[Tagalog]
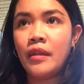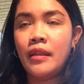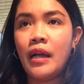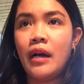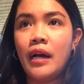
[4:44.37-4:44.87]

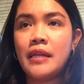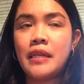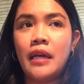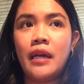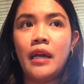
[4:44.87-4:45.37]
na
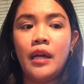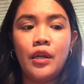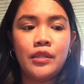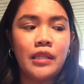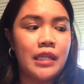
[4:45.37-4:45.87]
kasi
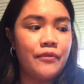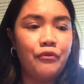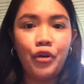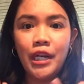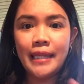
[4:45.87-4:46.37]
tas
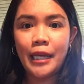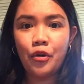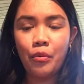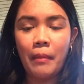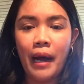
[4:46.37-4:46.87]
full na
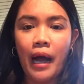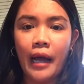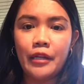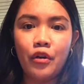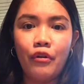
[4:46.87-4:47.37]
yung
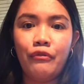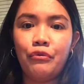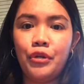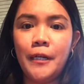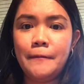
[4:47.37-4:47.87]
mga ano,
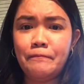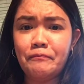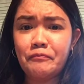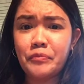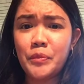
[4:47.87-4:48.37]
full
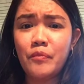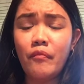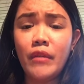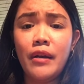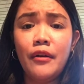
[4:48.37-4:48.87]

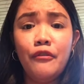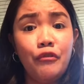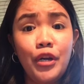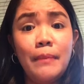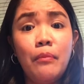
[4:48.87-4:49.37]

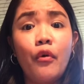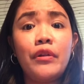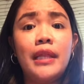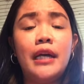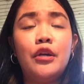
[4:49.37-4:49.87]
fully
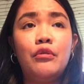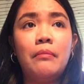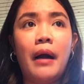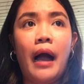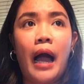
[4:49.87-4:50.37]
booked na yung
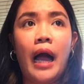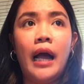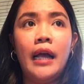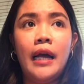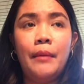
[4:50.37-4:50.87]

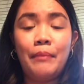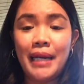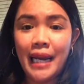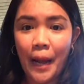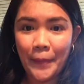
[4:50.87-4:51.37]
mga
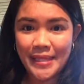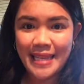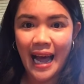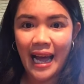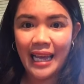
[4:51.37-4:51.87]
malalapit
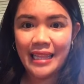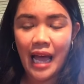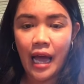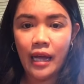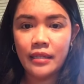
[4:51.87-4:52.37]
sa akin
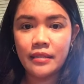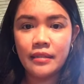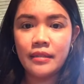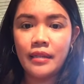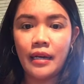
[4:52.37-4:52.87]
na,
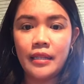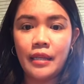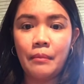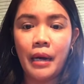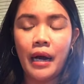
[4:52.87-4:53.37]

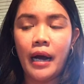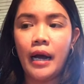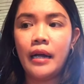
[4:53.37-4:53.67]
na mga